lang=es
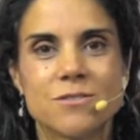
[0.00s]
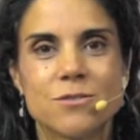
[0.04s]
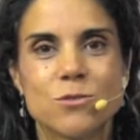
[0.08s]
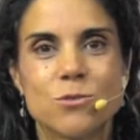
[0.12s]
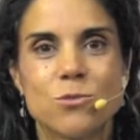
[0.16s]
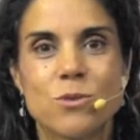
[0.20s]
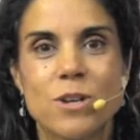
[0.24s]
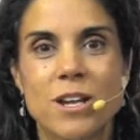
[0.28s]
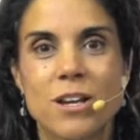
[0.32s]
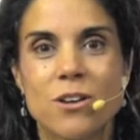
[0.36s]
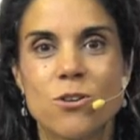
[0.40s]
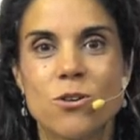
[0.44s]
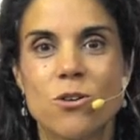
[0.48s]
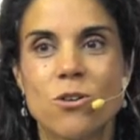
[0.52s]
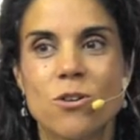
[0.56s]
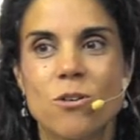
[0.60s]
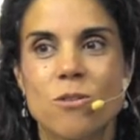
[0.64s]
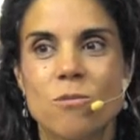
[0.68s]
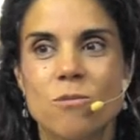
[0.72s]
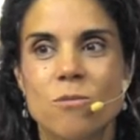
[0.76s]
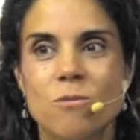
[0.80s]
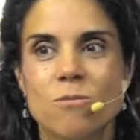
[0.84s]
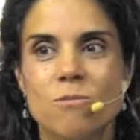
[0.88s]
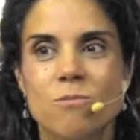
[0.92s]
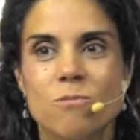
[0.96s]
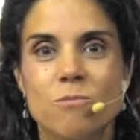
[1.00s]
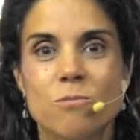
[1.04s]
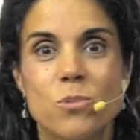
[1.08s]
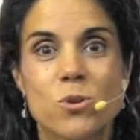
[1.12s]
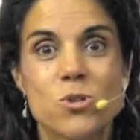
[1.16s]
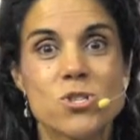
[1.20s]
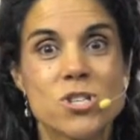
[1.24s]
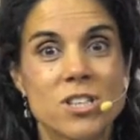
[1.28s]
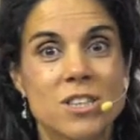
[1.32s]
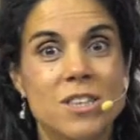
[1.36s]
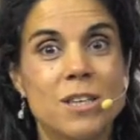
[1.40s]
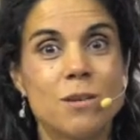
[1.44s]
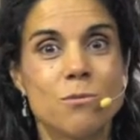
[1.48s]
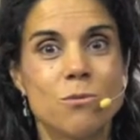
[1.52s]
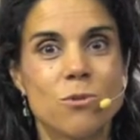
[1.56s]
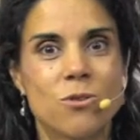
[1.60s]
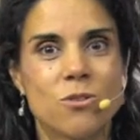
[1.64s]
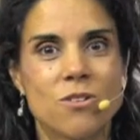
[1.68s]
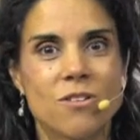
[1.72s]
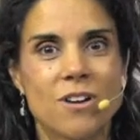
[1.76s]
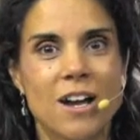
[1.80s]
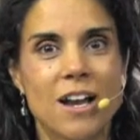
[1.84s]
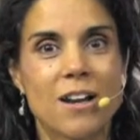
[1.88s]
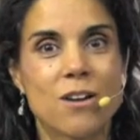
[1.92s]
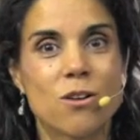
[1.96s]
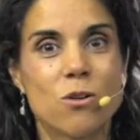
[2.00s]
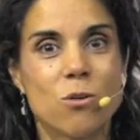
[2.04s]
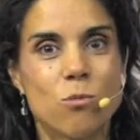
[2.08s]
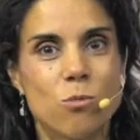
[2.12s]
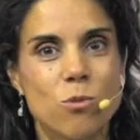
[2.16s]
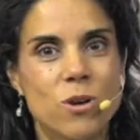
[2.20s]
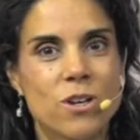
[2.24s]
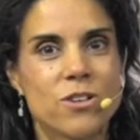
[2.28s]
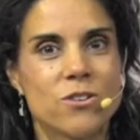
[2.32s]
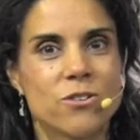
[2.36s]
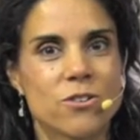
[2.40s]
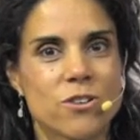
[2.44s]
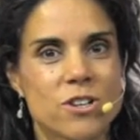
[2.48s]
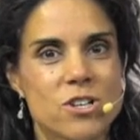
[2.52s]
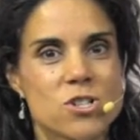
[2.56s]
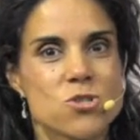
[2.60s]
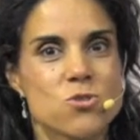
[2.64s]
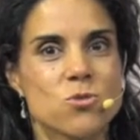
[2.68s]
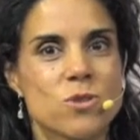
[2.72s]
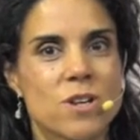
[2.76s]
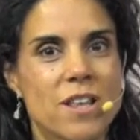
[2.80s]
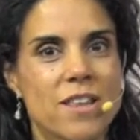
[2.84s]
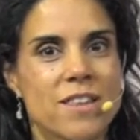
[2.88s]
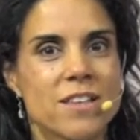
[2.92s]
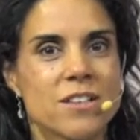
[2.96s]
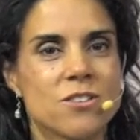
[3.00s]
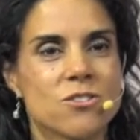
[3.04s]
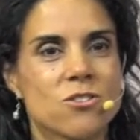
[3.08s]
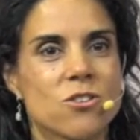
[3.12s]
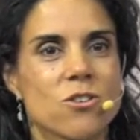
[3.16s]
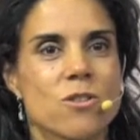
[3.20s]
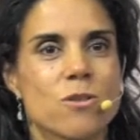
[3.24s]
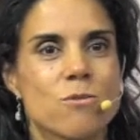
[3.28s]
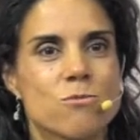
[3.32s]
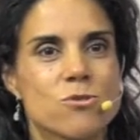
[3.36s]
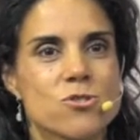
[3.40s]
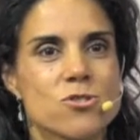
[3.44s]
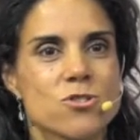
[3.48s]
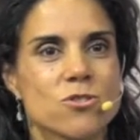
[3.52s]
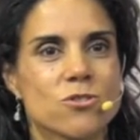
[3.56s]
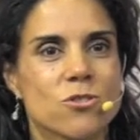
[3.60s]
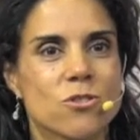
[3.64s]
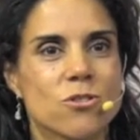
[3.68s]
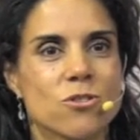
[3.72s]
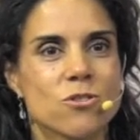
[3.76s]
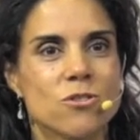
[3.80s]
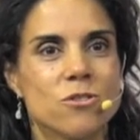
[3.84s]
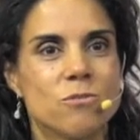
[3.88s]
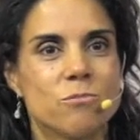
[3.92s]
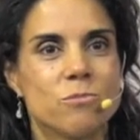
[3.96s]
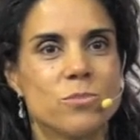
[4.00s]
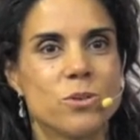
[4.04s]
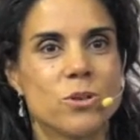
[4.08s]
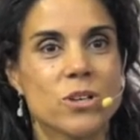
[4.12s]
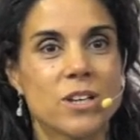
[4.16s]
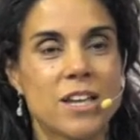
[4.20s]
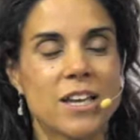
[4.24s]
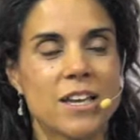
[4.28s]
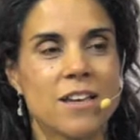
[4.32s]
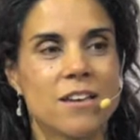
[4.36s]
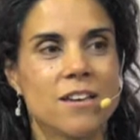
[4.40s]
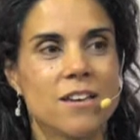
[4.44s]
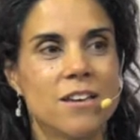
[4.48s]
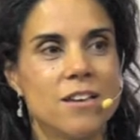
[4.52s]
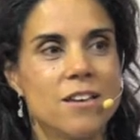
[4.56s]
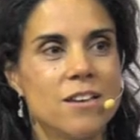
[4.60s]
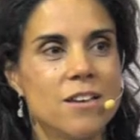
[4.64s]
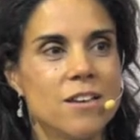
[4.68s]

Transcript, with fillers: un eco positivo, algo bueno resuena dentro de vosotros, ¿no? ¿Por qué?